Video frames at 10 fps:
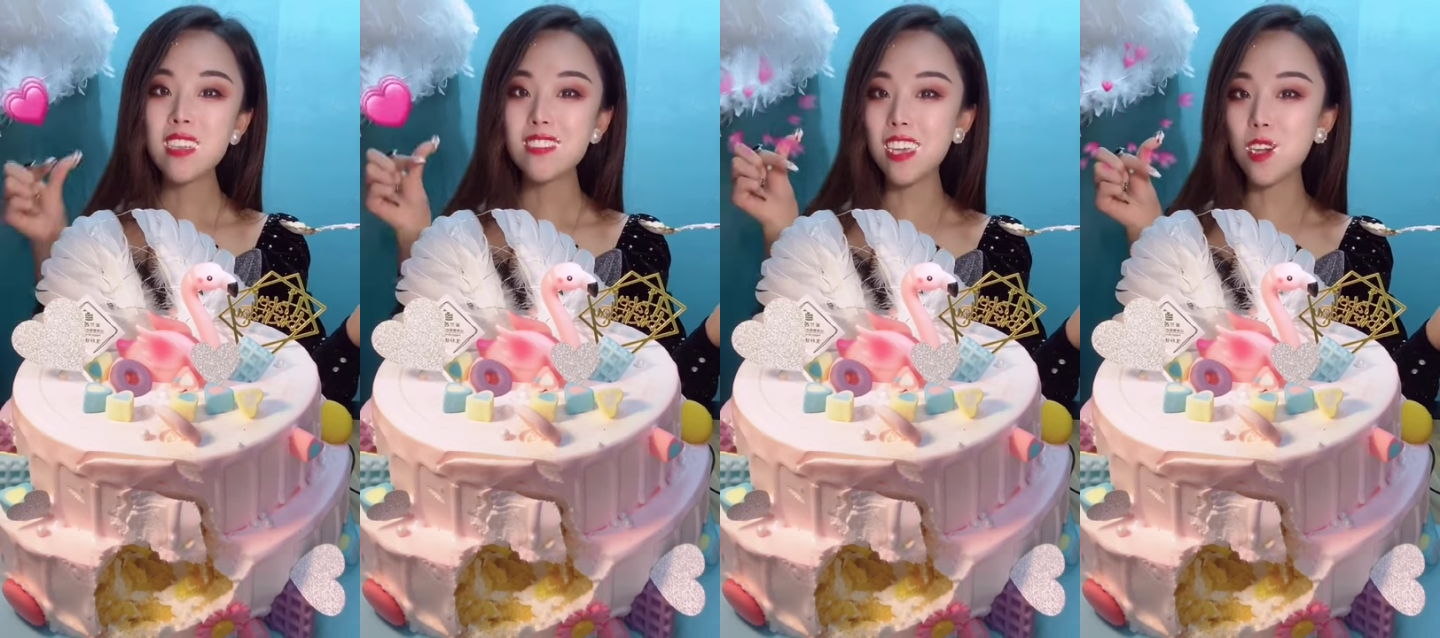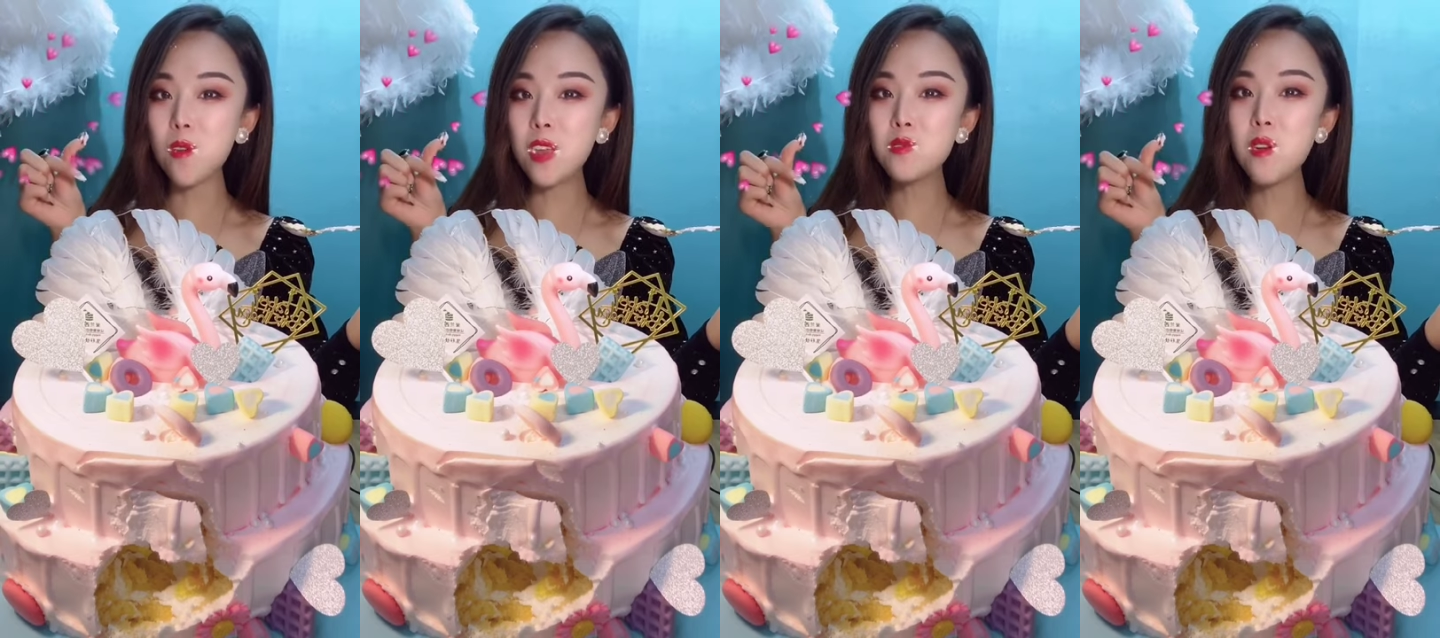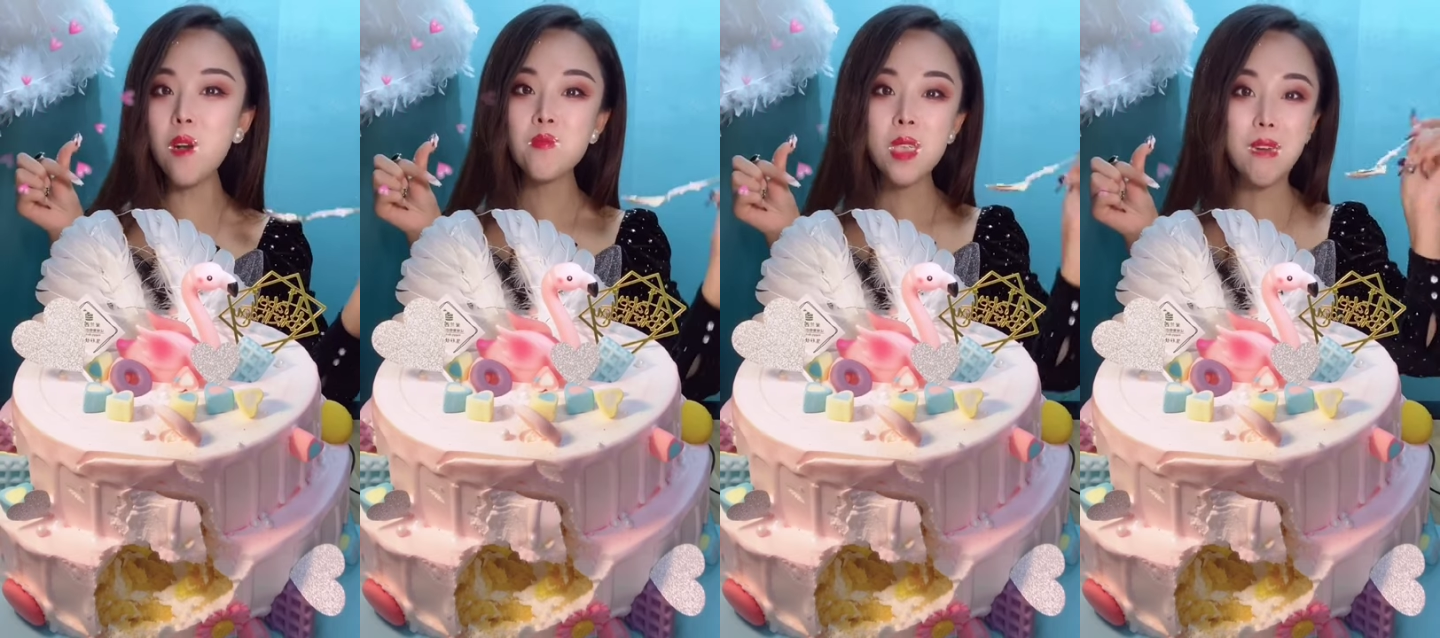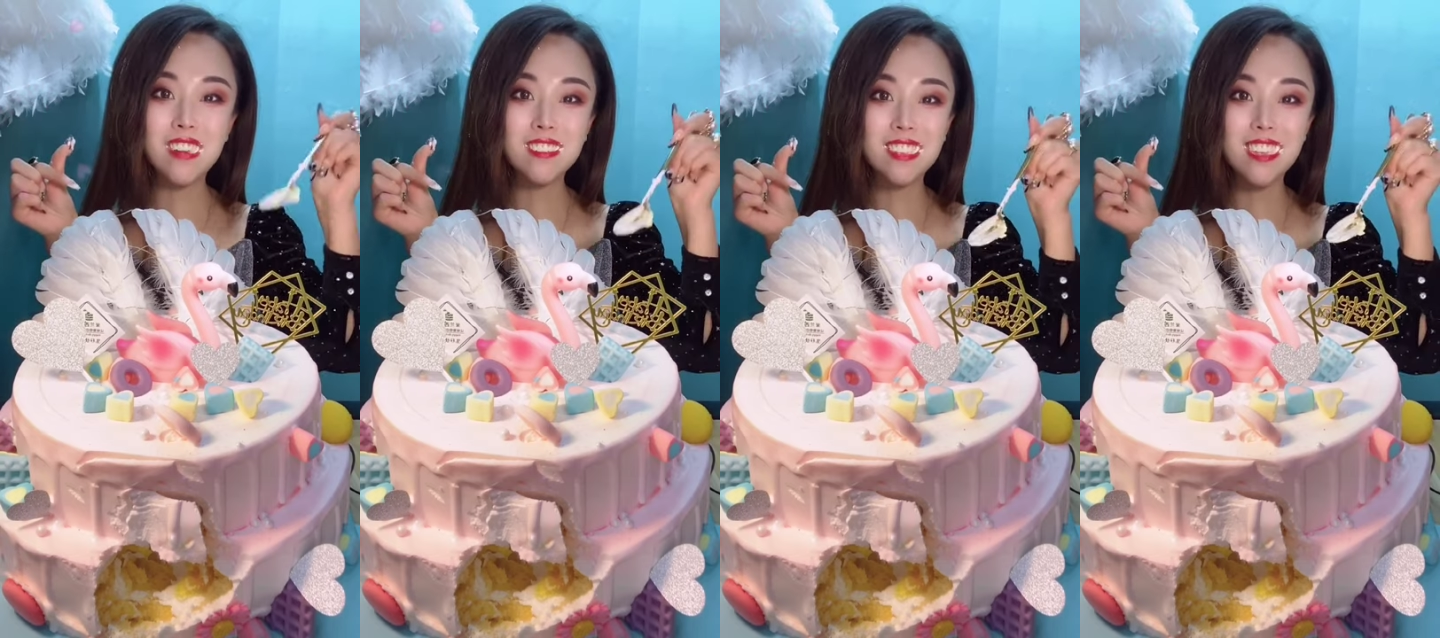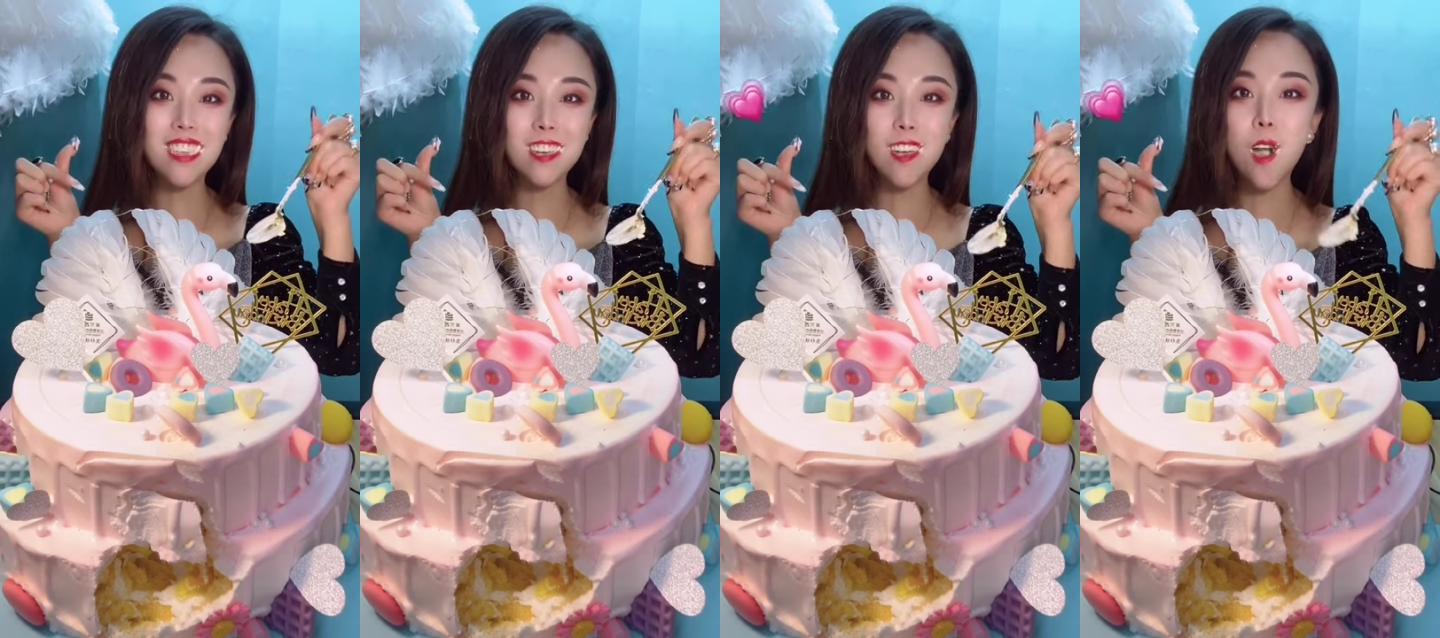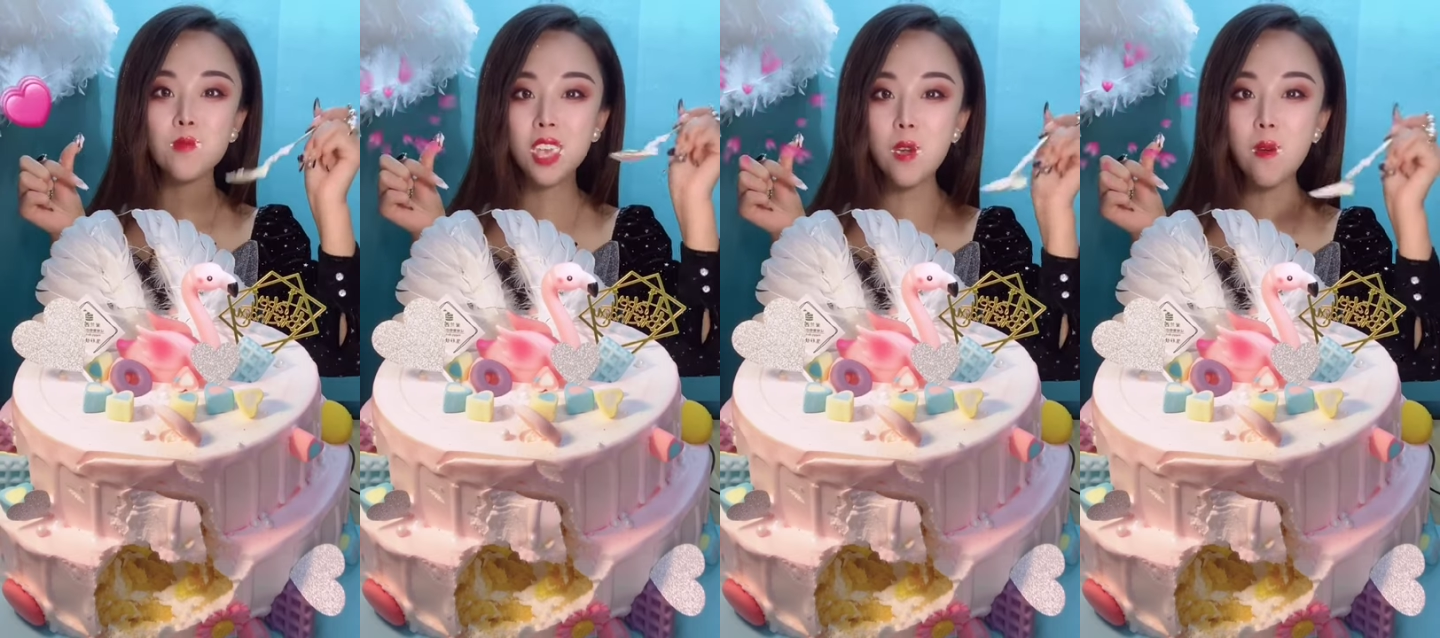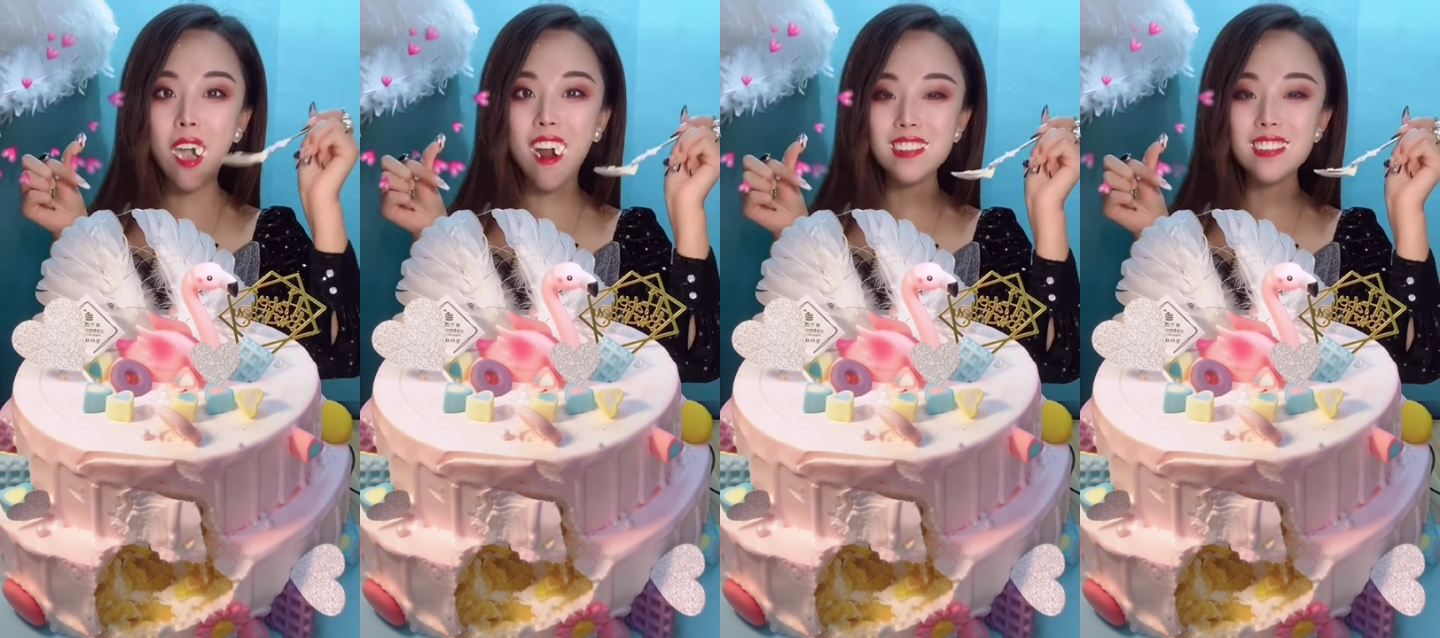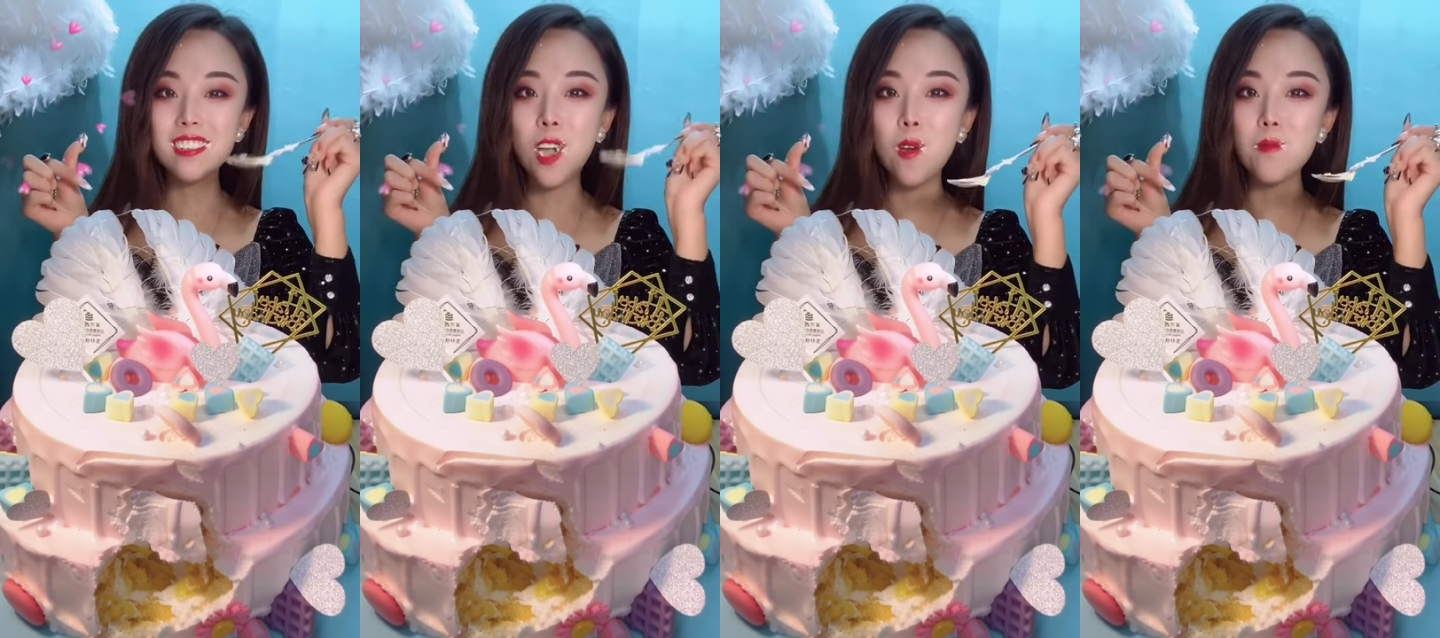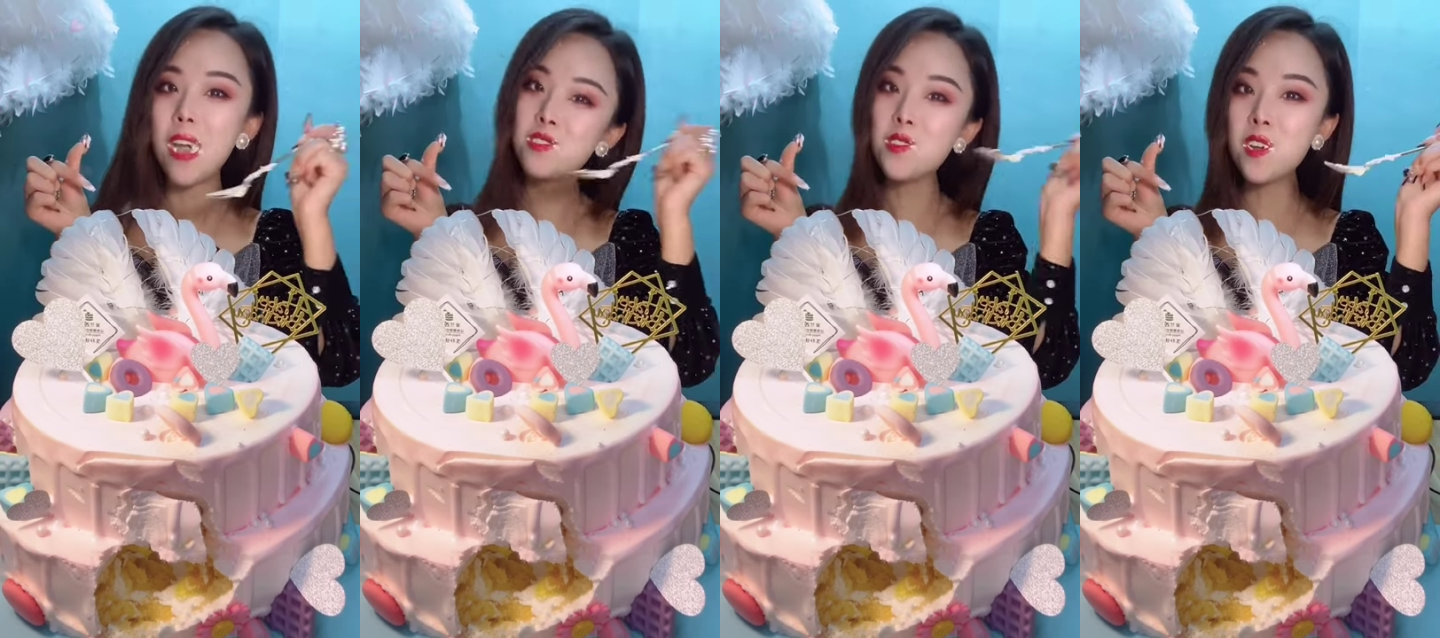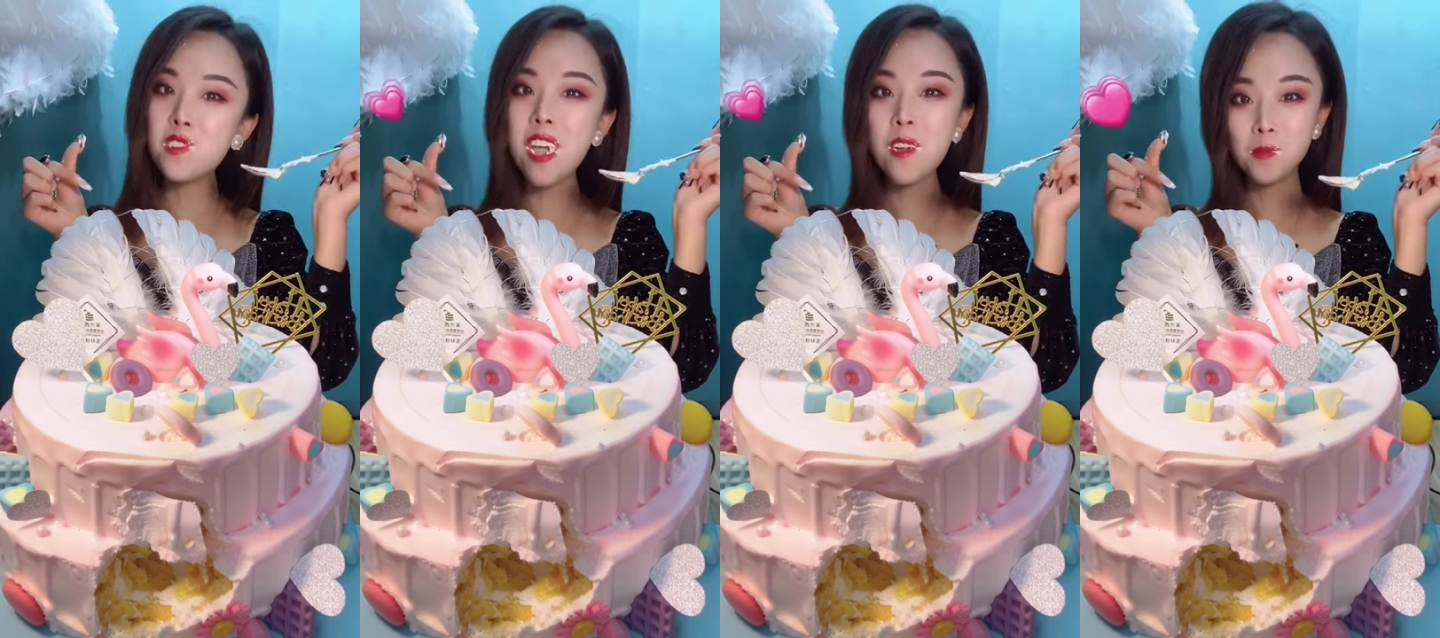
点个关注哦，把剩下的蛋糕给我儿子的小伙伴送过去。